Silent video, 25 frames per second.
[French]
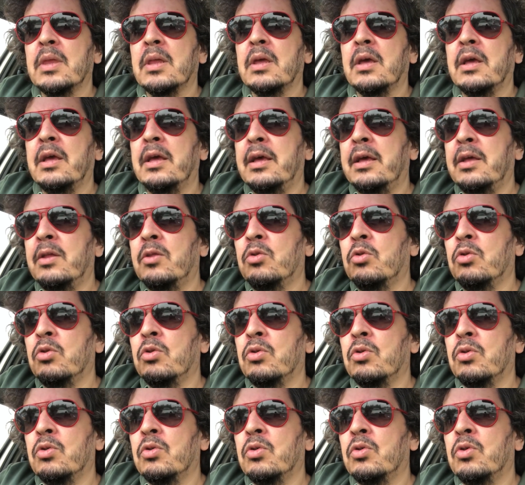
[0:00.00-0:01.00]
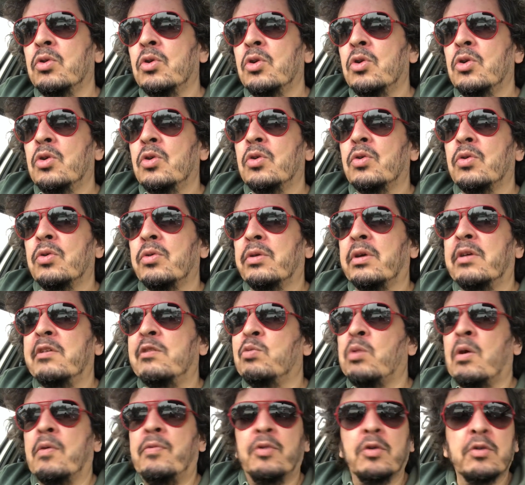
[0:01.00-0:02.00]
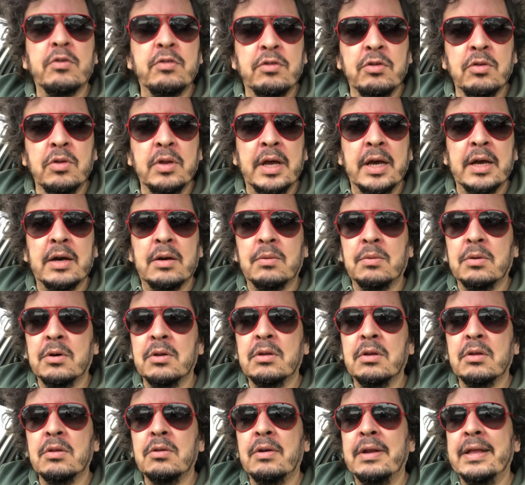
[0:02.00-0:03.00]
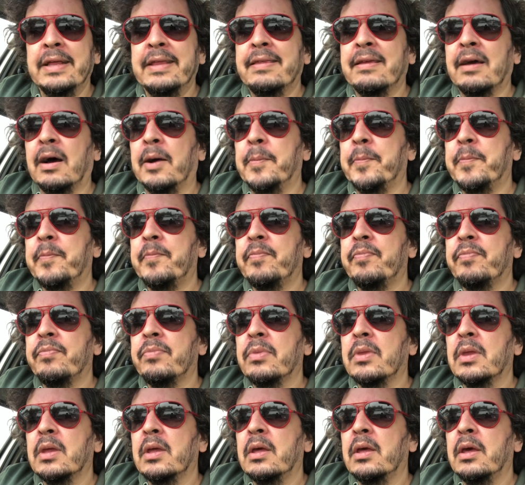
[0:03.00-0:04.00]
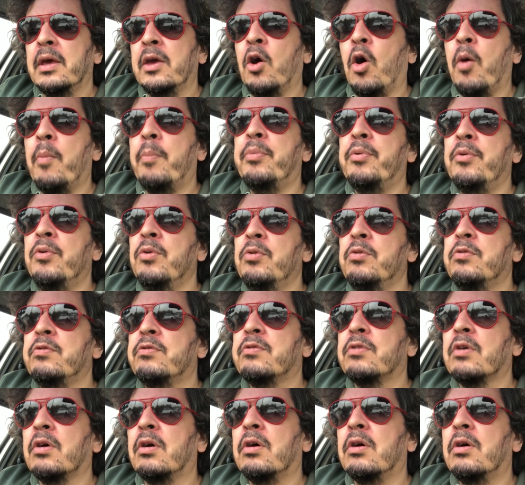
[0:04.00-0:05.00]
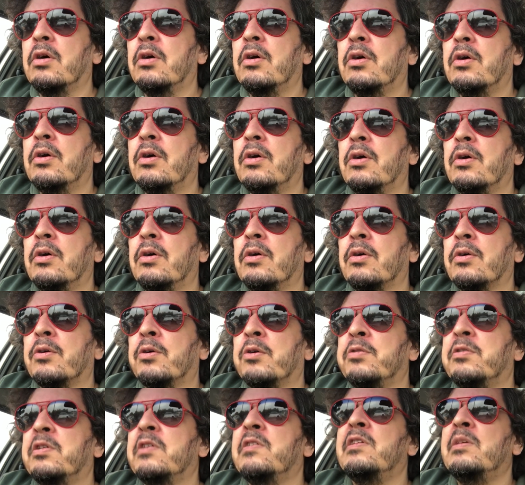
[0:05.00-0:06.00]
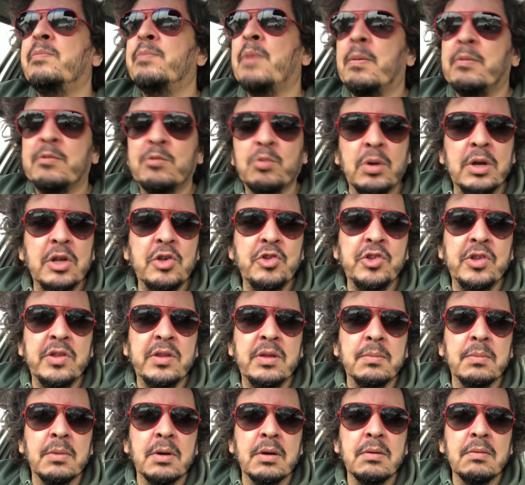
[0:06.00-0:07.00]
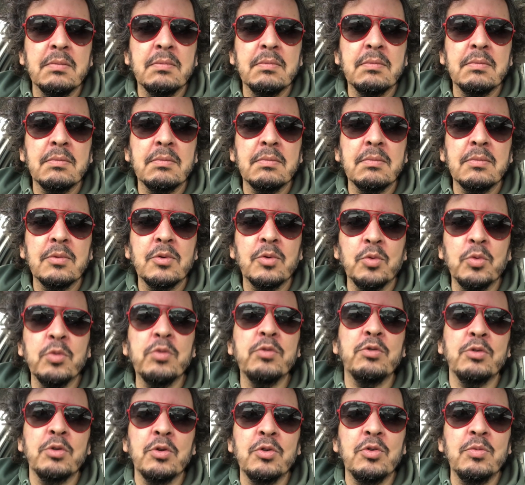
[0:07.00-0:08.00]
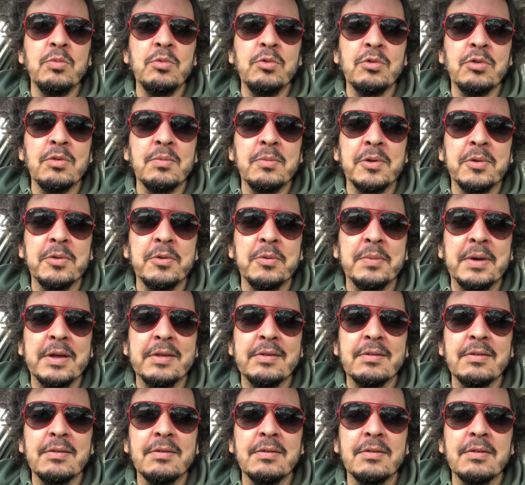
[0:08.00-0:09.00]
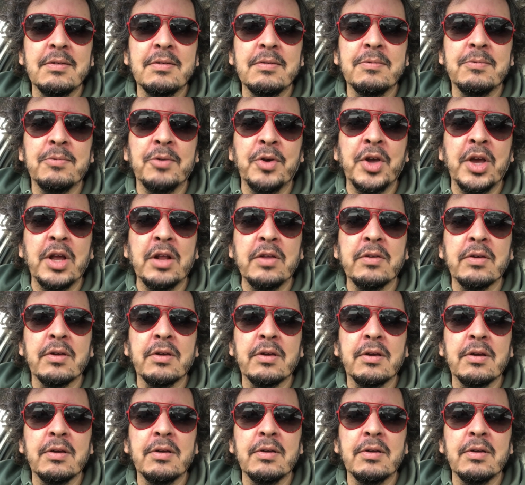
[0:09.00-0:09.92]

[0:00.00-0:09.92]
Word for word: et de euh, qu'ils soient fonctionnaires ou autres de l'État, et en plus que ces imams soient légitimes aux yeux du musulman de base. Vous voyez le truc